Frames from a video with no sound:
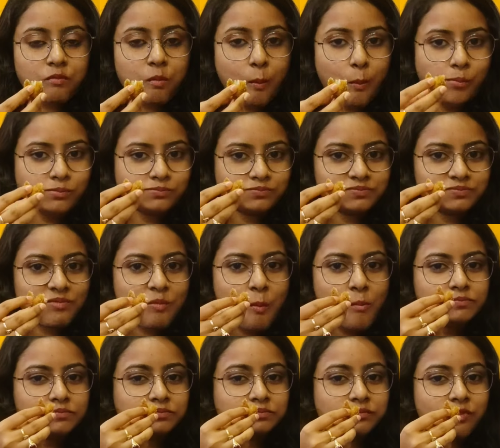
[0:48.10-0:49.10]
ভালোই লেগেছে আর
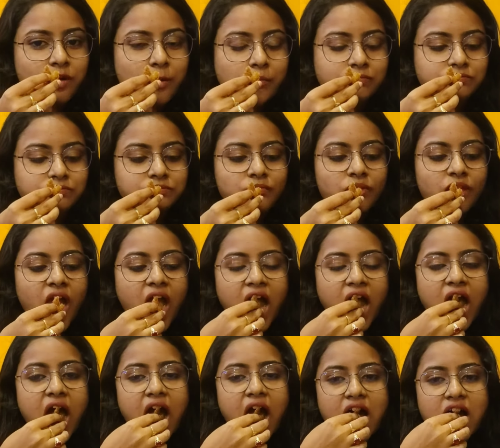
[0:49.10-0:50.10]
তোমরা এখানে গেলে
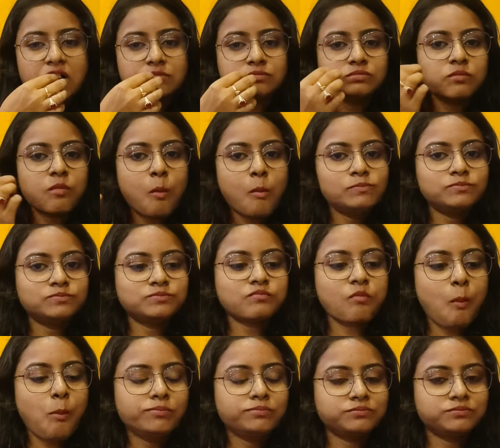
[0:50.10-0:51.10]
অবশ্যই ট্রাই করতে
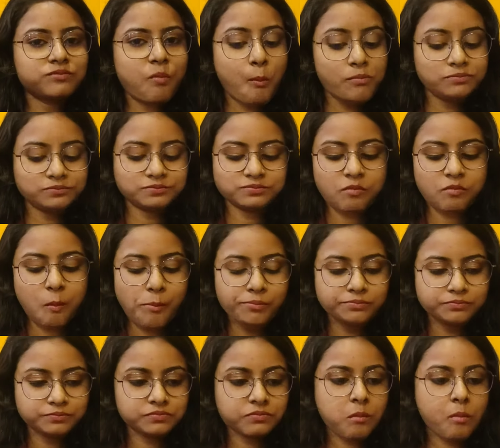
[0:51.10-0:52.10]
পারো আর
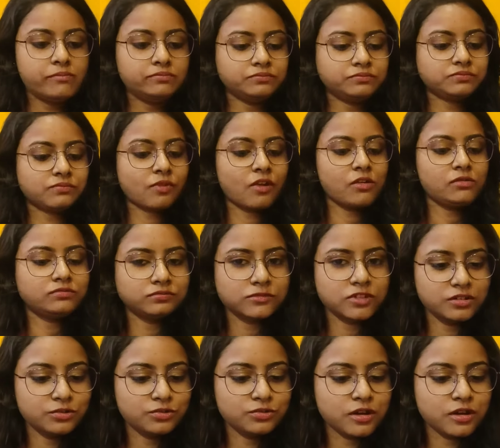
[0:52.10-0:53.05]
এখানকার কাবাফ